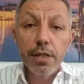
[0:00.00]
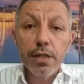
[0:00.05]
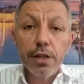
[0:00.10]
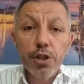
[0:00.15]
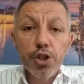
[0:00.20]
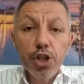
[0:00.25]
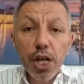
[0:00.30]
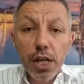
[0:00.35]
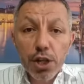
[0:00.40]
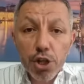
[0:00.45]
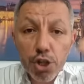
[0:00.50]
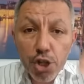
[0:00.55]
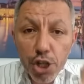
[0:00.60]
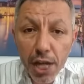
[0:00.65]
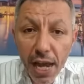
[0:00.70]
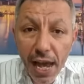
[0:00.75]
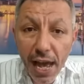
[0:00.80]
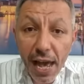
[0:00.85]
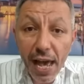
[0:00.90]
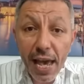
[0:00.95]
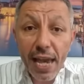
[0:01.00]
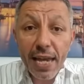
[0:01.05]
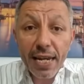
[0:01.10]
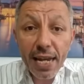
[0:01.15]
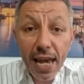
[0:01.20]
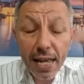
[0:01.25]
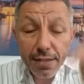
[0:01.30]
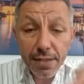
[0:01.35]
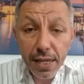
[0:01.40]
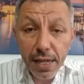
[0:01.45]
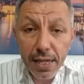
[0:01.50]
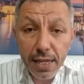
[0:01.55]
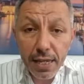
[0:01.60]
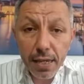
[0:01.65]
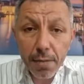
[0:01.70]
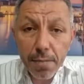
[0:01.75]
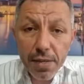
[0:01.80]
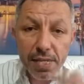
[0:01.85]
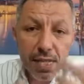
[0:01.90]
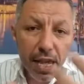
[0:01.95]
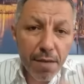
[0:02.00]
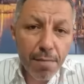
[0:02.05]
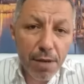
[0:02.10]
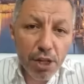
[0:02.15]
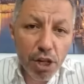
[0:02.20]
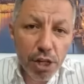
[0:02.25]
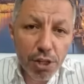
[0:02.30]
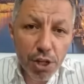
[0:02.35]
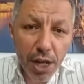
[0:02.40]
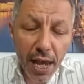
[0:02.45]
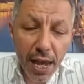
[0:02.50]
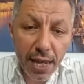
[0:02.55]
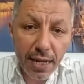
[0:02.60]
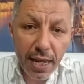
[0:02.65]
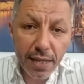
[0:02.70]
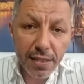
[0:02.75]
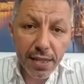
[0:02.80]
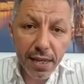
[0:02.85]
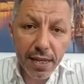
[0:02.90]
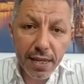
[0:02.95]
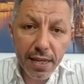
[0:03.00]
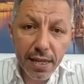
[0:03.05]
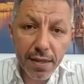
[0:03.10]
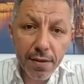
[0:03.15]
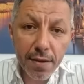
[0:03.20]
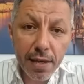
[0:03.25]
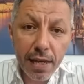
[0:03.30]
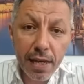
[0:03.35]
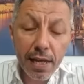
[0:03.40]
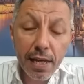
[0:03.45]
شجعها انها تحكي بس كيف اشجعها انها تحكي